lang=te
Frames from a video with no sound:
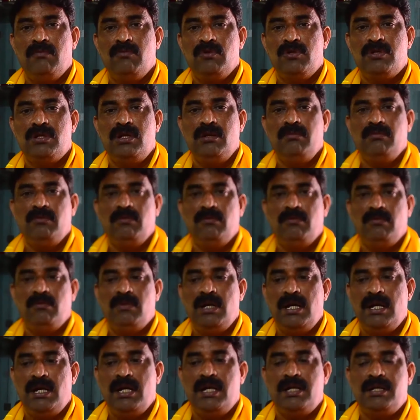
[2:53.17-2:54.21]
ముస్లిం
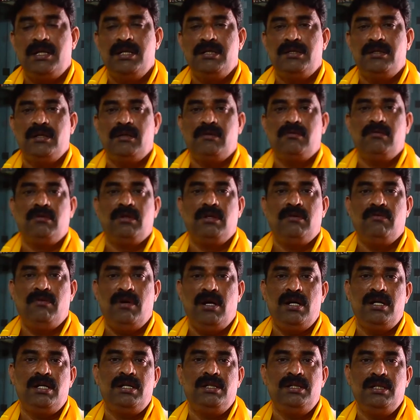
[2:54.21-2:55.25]
మైనార్టీస్ ఎక్కువ ఉన్న
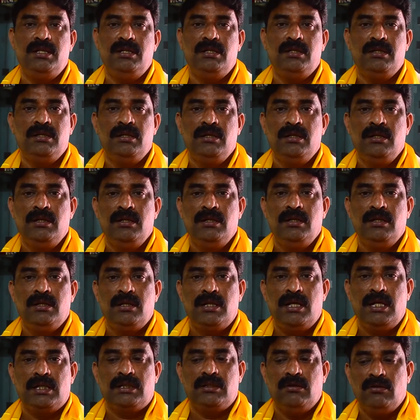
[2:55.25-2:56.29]
వార్డు ఇది
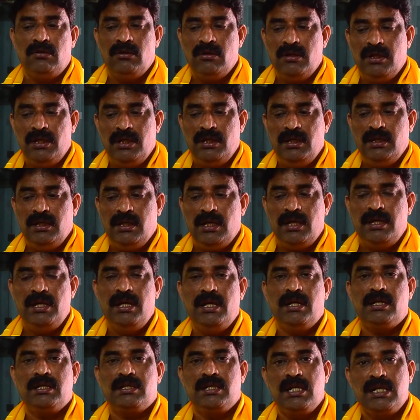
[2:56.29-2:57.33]
గతంలోని
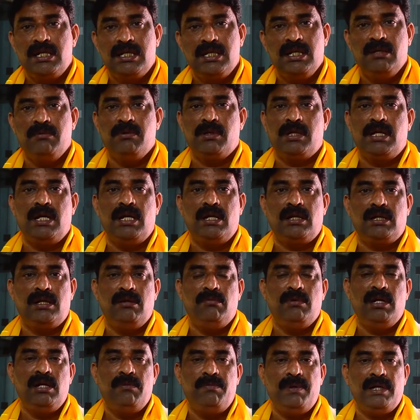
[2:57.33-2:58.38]
అనేక సంక్షేమ
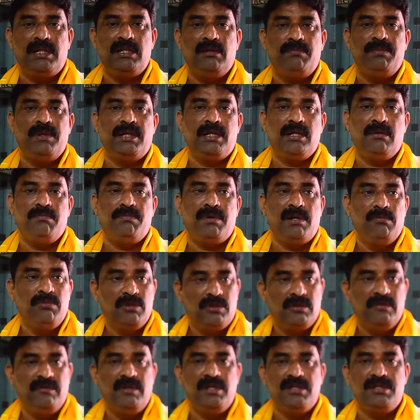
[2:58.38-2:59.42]
కార్యక్రమాలు పెద్దపీట
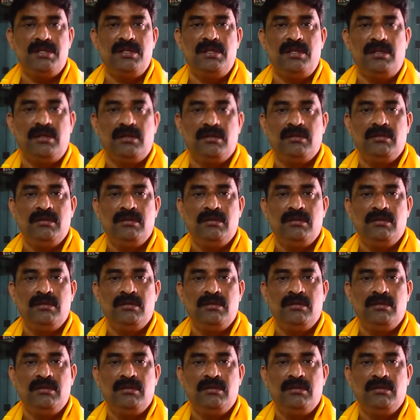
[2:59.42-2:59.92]
ప్రభుత్వం వేసింది